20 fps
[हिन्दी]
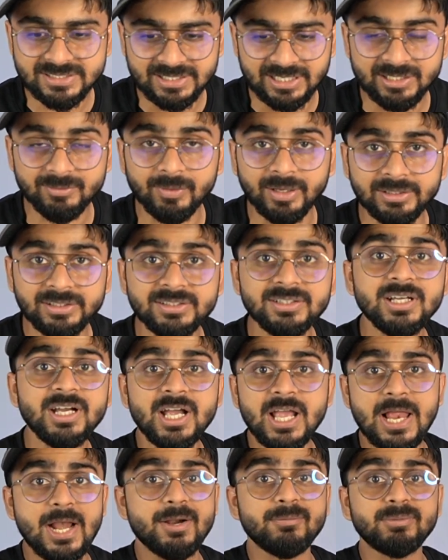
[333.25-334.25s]
स्केल वाली
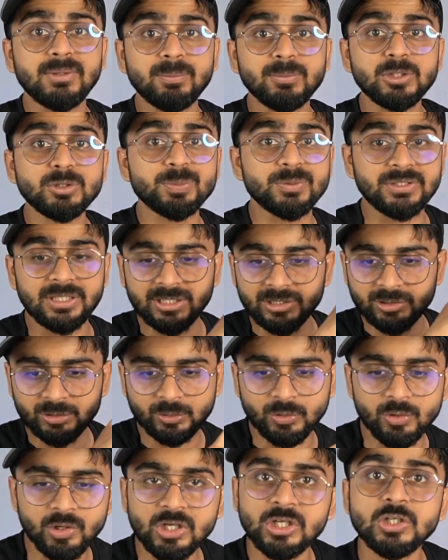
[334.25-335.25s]
एफ डब्ल्यू पे जाकर
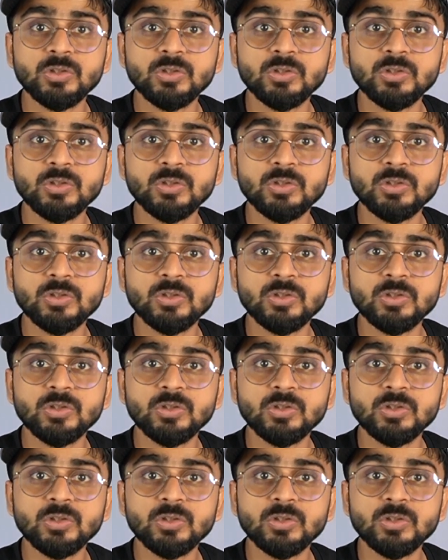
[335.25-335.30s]
देखो